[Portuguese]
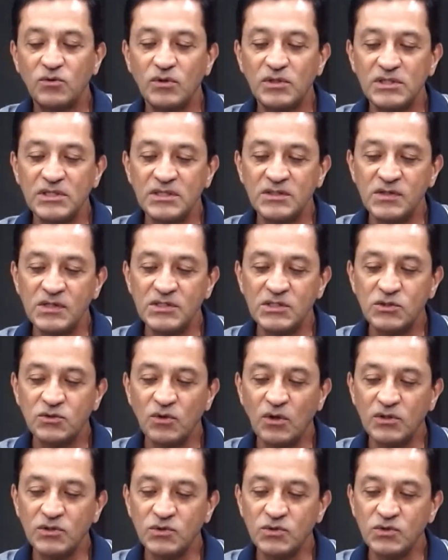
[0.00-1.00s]
Todas as vezes que
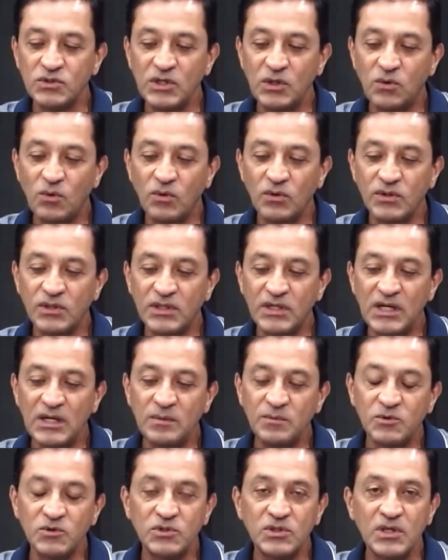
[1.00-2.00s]
nós nos
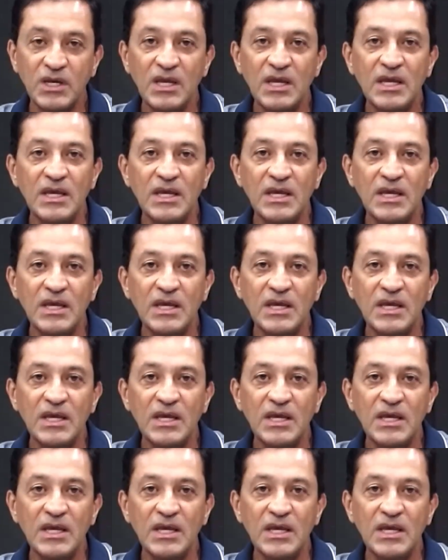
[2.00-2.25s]
encontramos